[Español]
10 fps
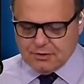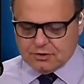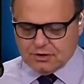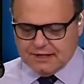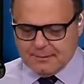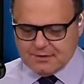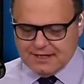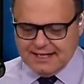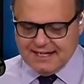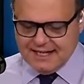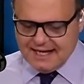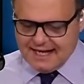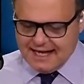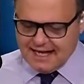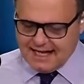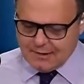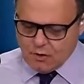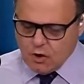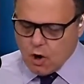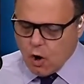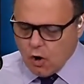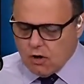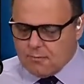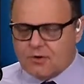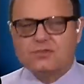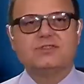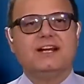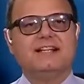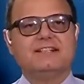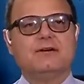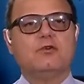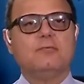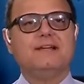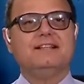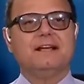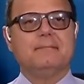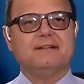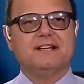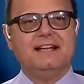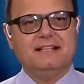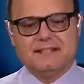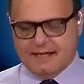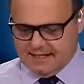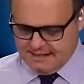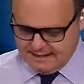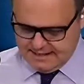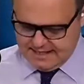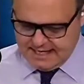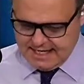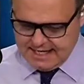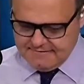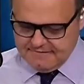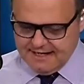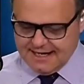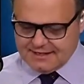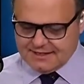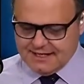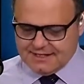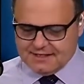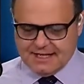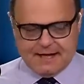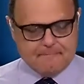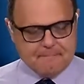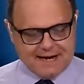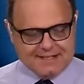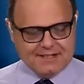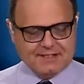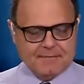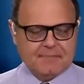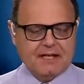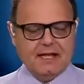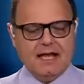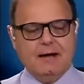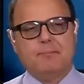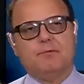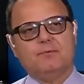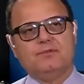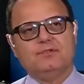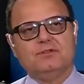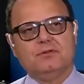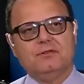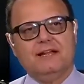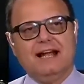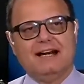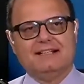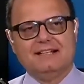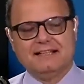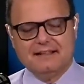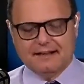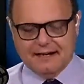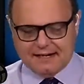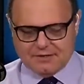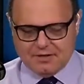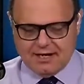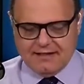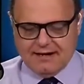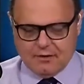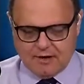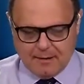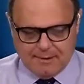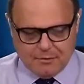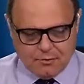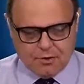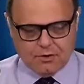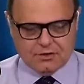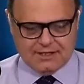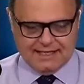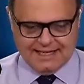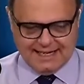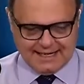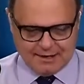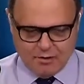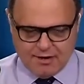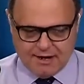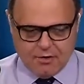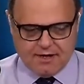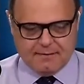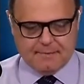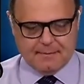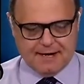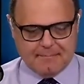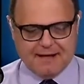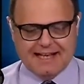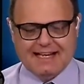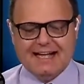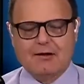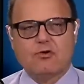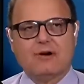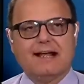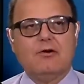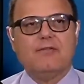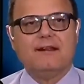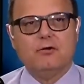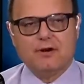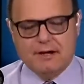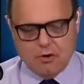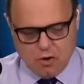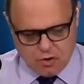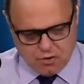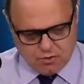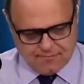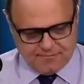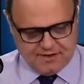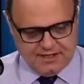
minutos tenemos en línea a Aarón Olmos, él es economista, especialista en finanzas de empresas. A propósito de las recientes declaraciones de Nicolás Maduro, que recoge hoy en primera página Correo del Orinoco,